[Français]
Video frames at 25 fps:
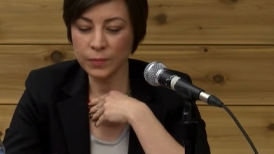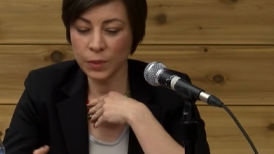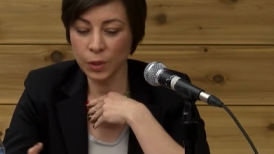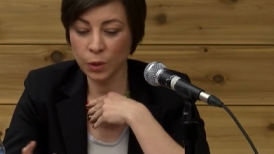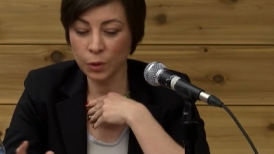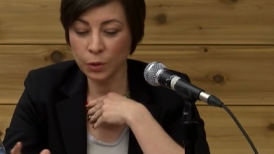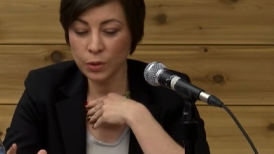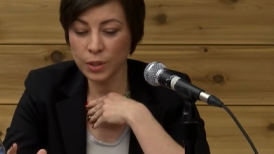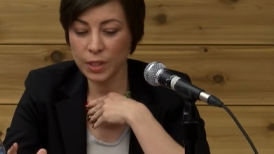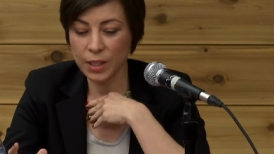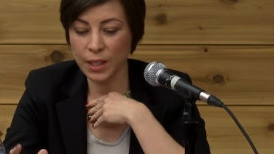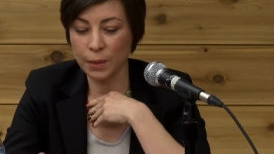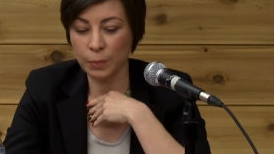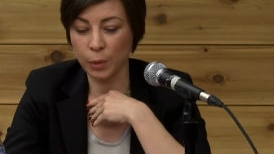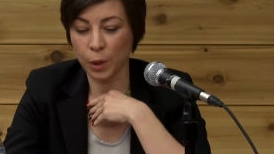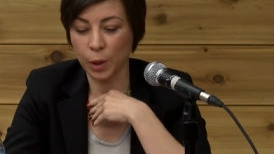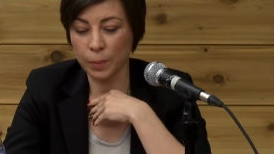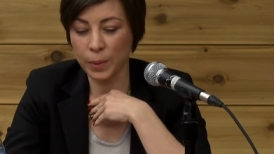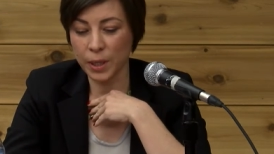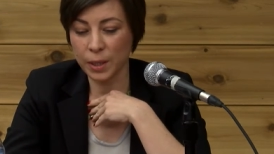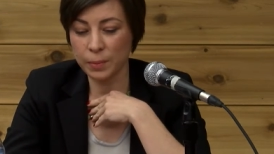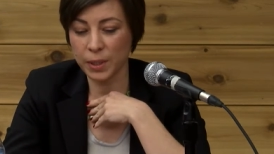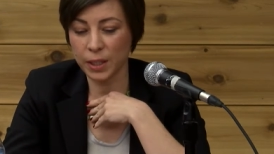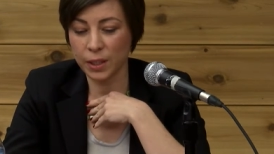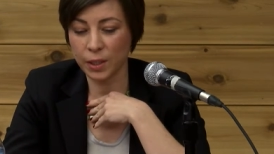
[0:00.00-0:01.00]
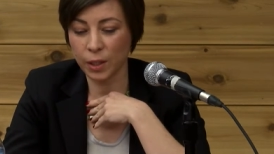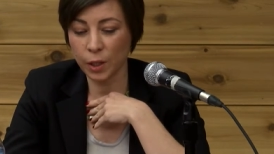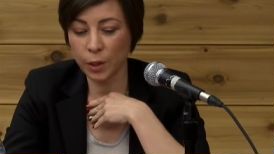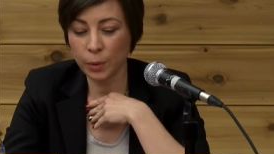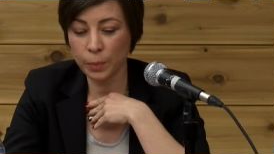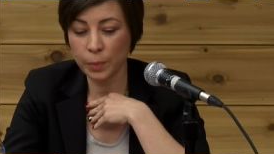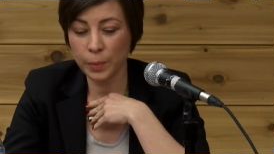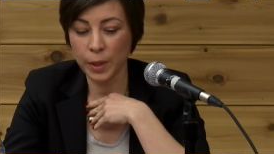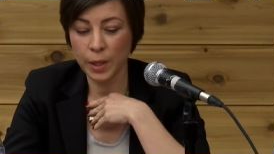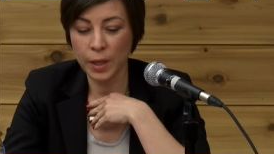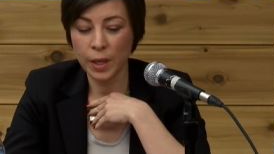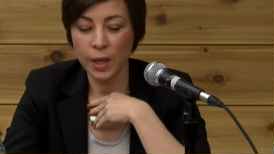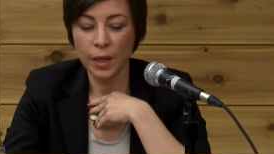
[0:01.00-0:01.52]
Donc c'est un problème
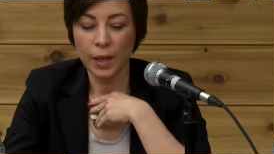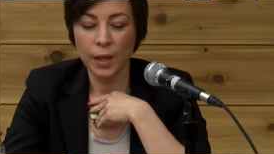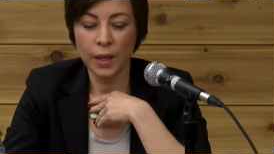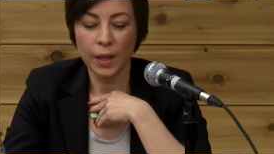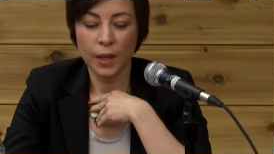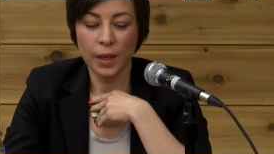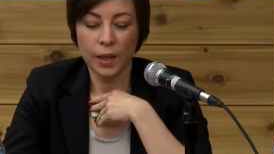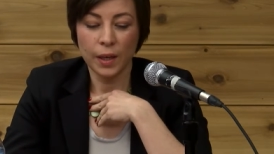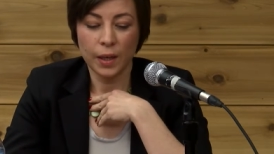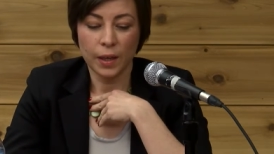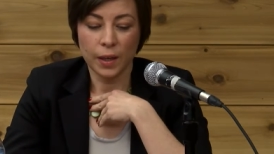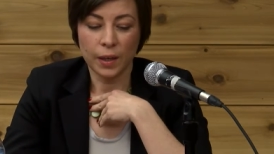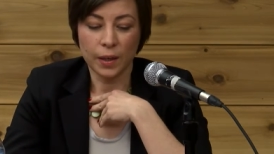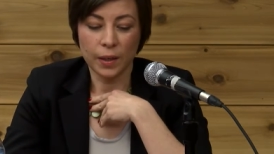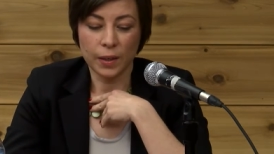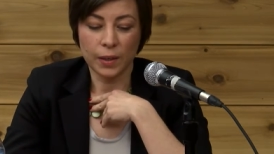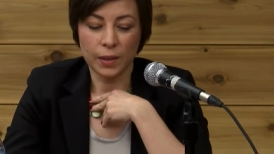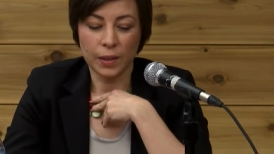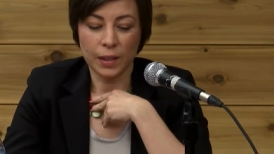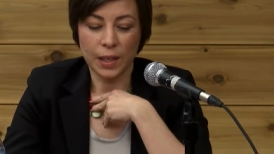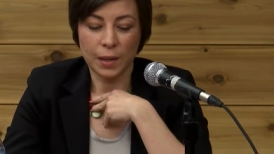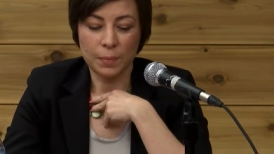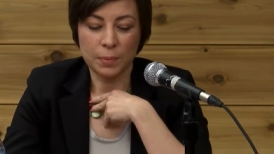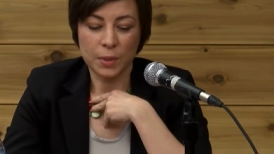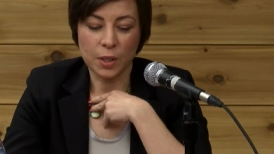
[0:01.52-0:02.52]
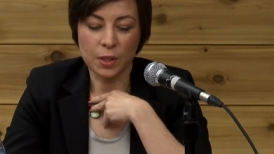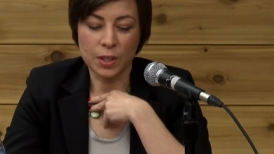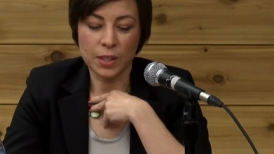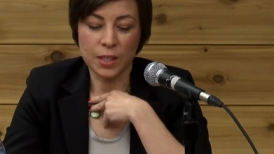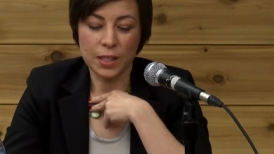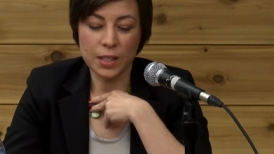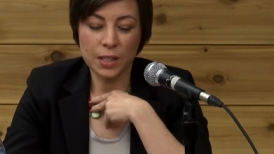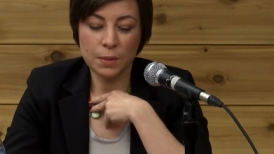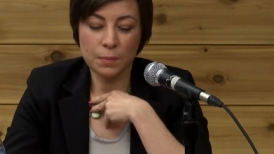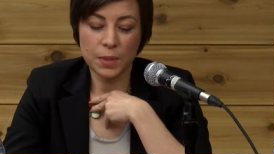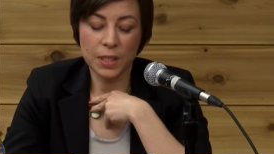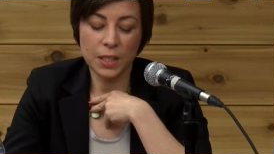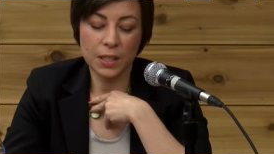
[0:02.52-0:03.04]
énorme. Euh,
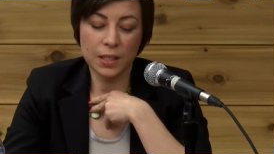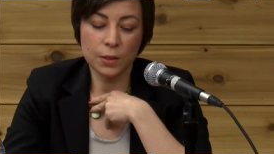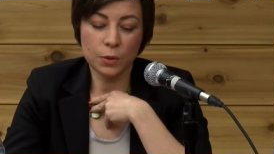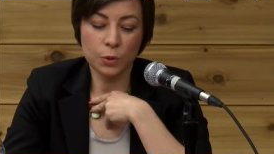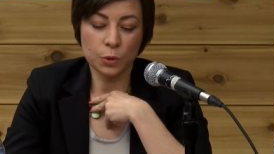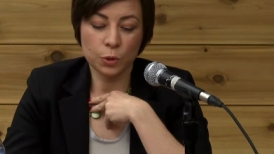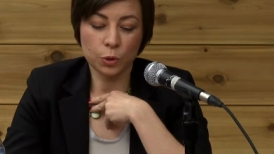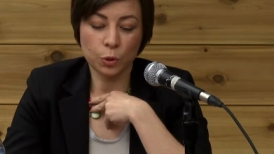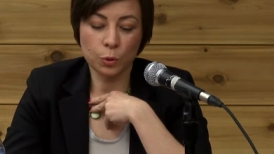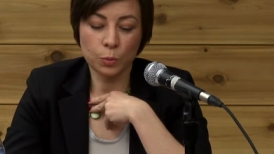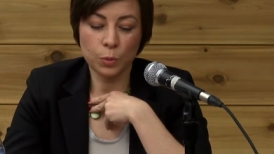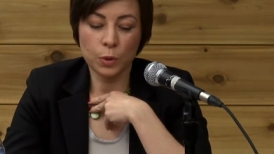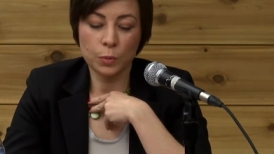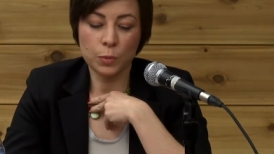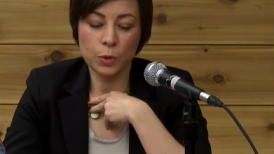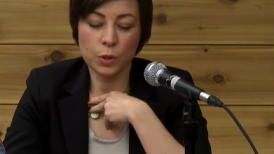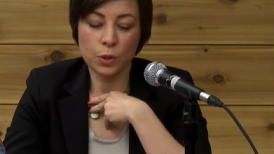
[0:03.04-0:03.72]
l'absentéisme lié aux troubles